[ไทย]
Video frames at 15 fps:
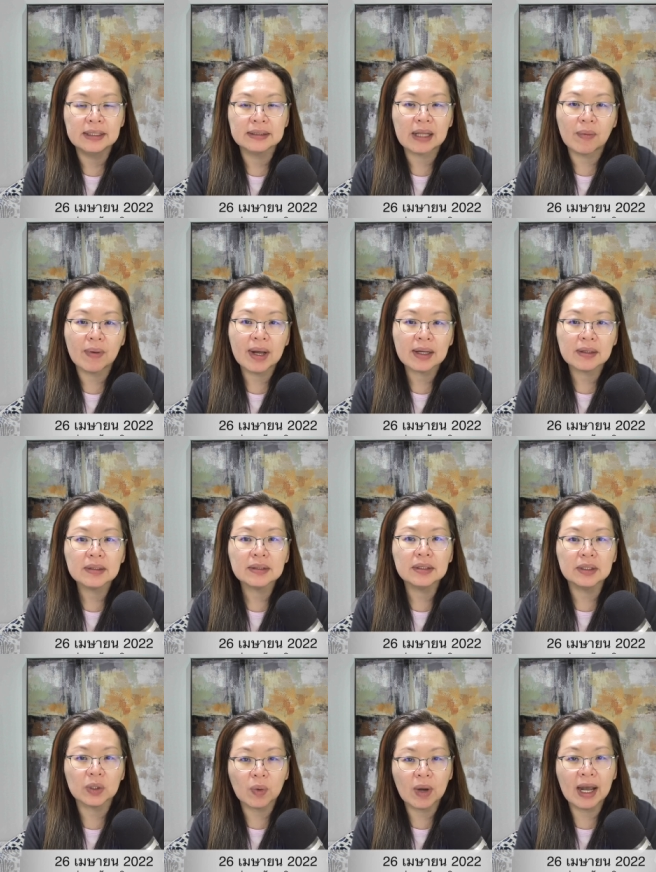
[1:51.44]
แต่ว่าก็
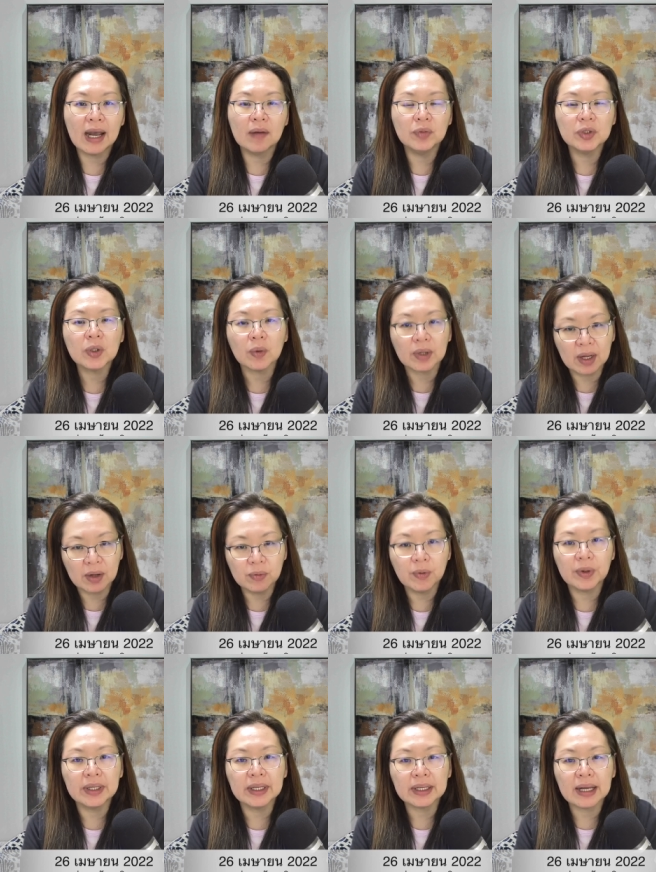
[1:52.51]
เกิดความวิตกกังว
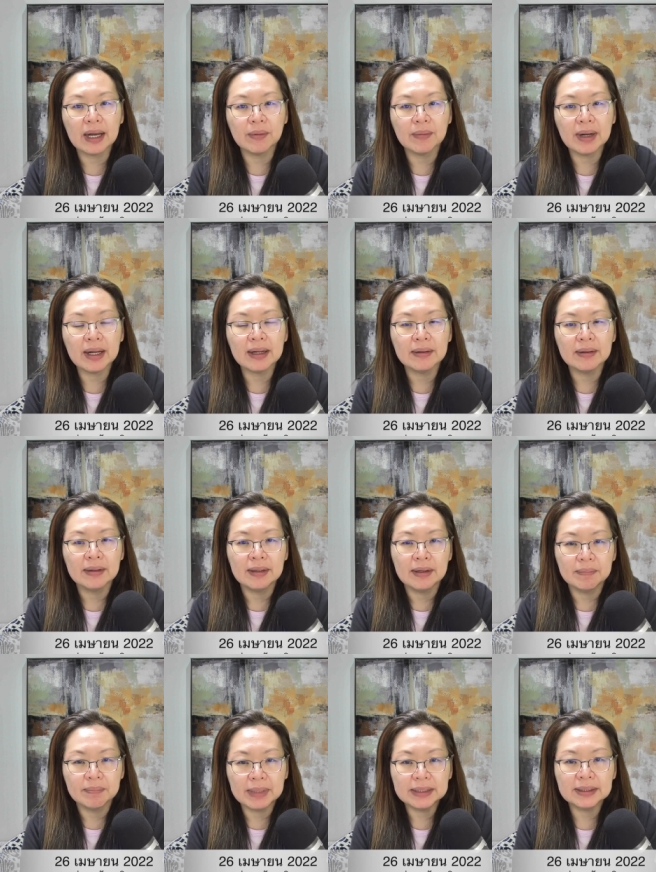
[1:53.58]
ลนะคะว่า
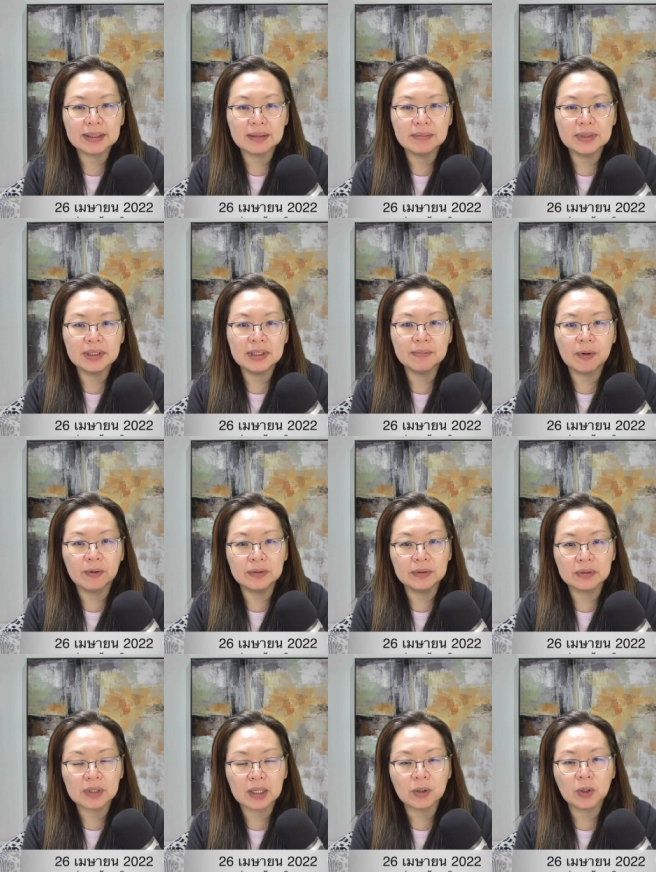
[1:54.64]
มันจะมีผล
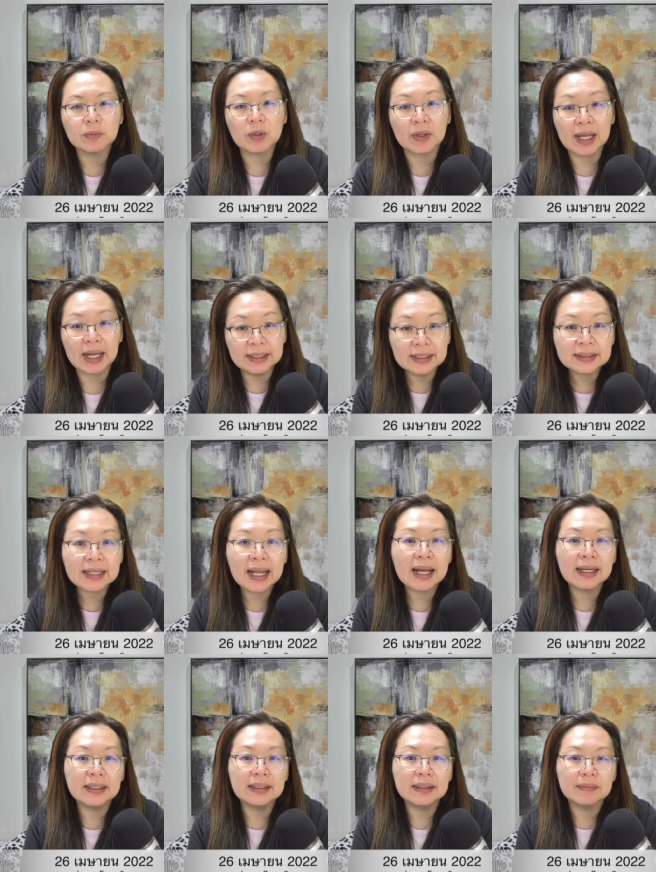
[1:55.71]
กระทบต่อการเลือก
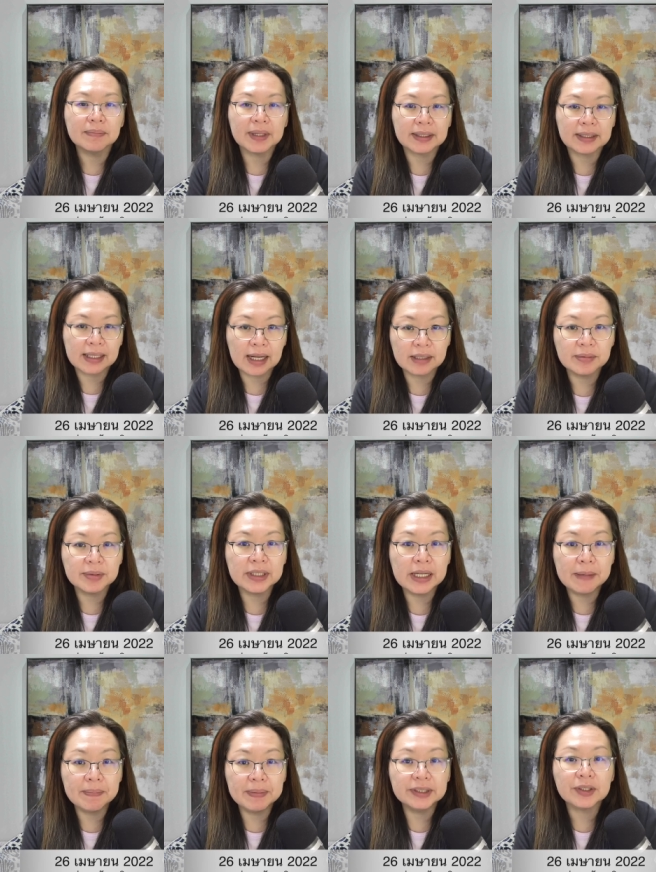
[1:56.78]
ตั้งประธานาธิบดี
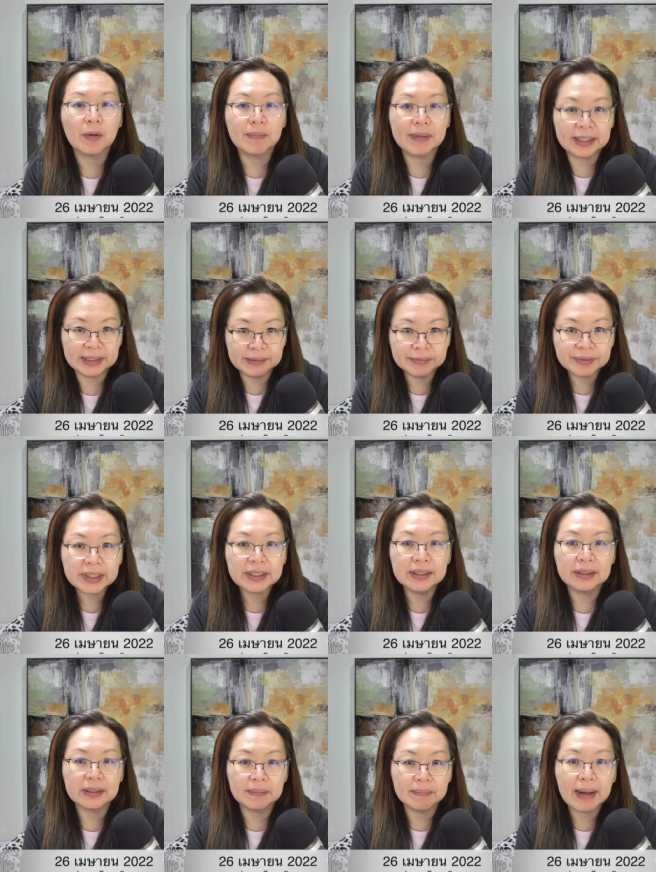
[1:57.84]
ในปี
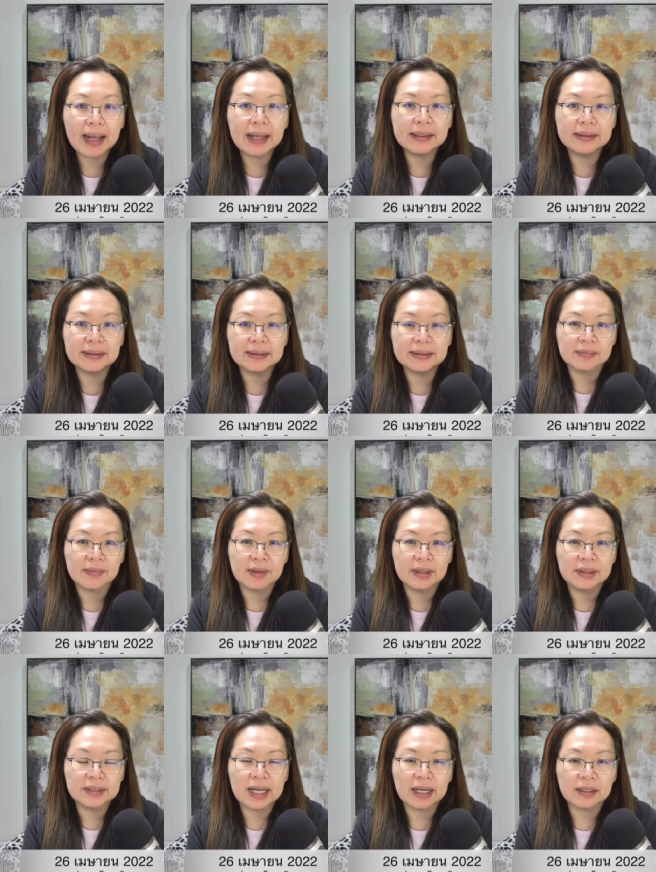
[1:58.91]
2024 หรือไม่จาก